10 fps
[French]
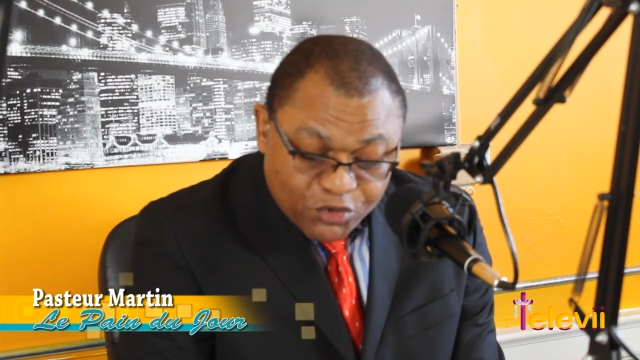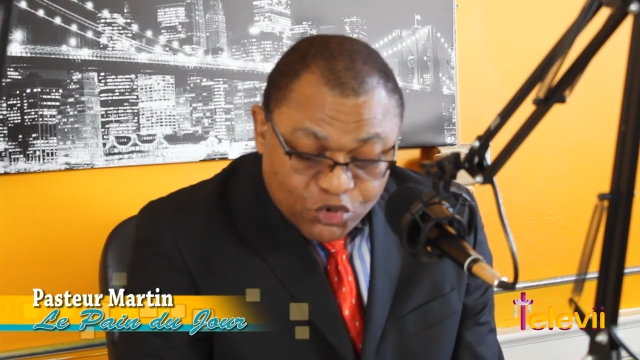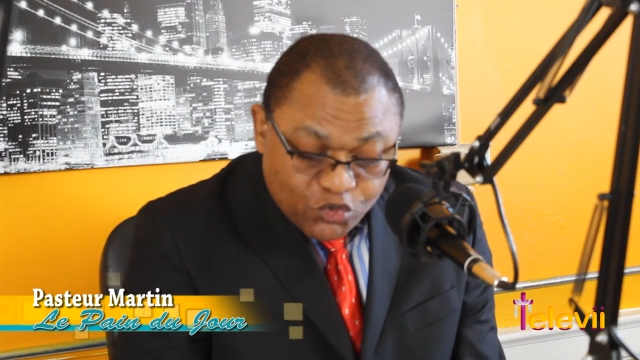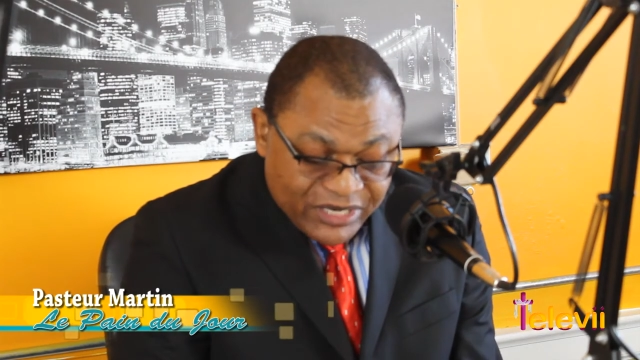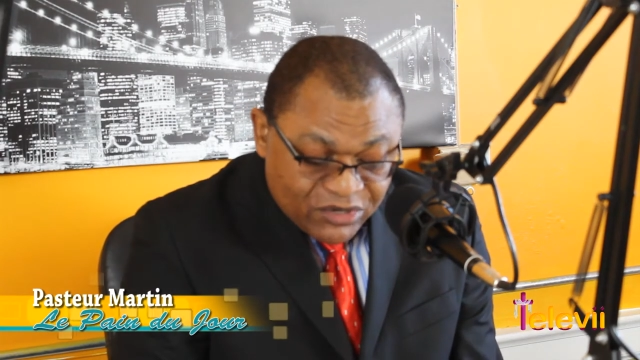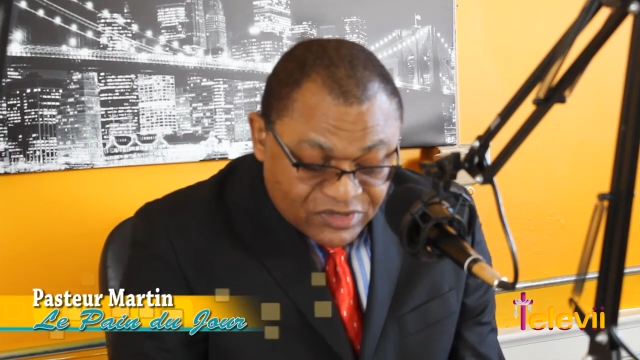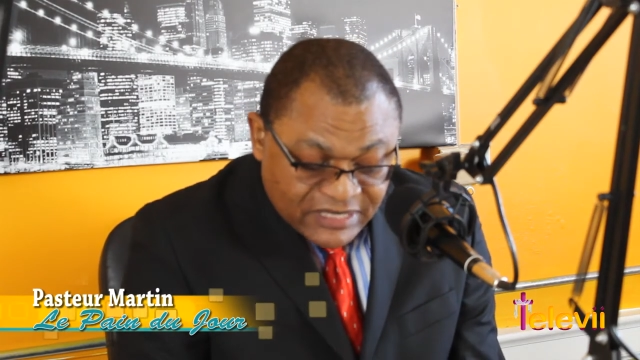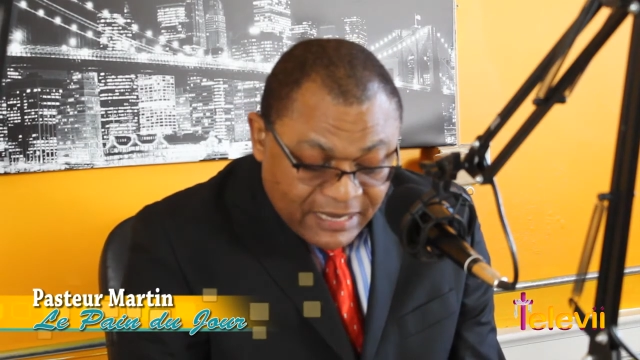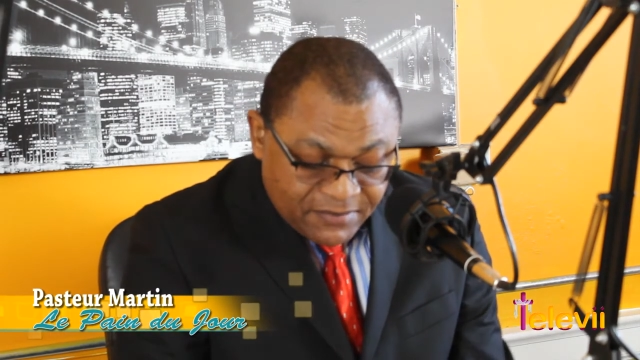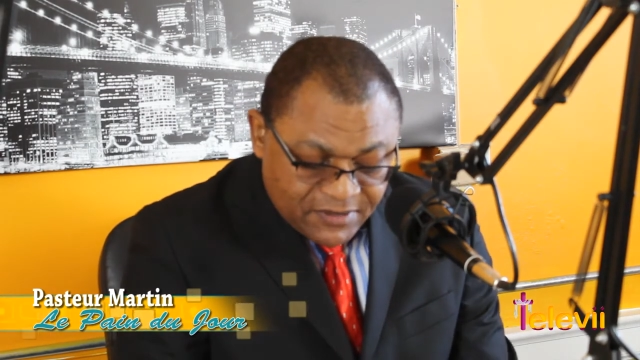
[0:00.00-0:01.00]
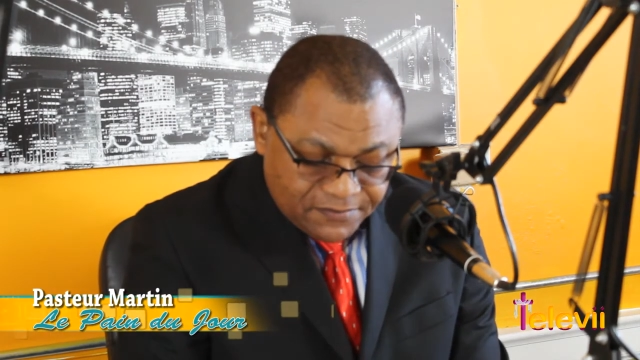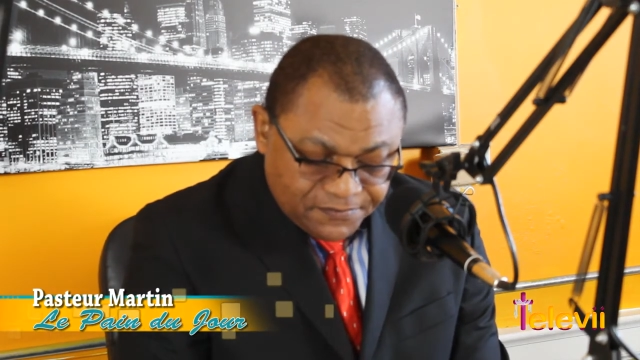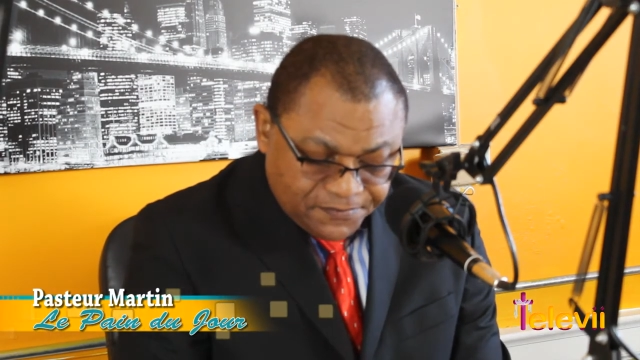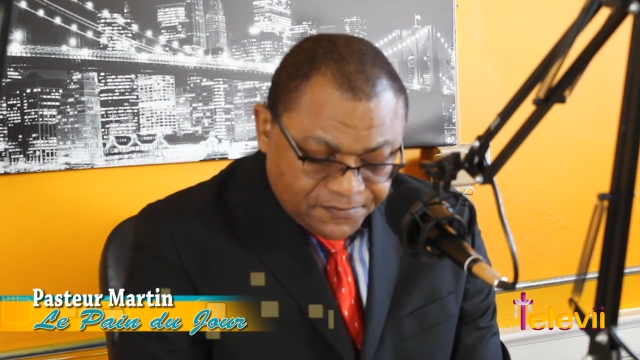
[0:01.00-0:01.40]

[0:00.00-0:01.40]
polluer nos âmes.